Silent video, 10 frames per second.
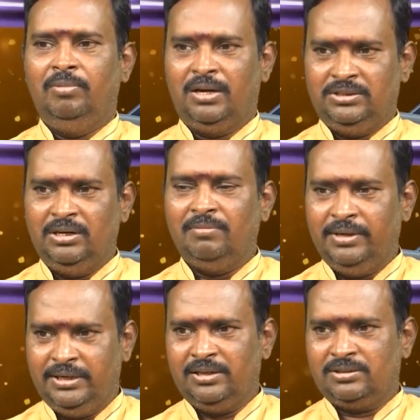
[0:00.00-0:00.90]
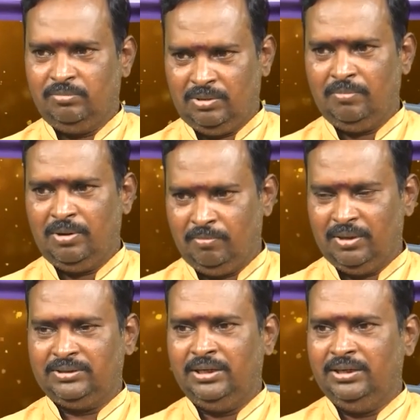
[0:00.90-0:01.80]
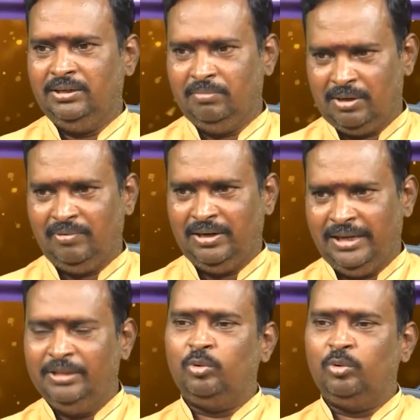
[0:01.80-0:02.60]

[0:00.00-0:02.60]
మన జన్మ ఏంటి అసలు మన మన బర్త్ ఏంటి మనం ఇలా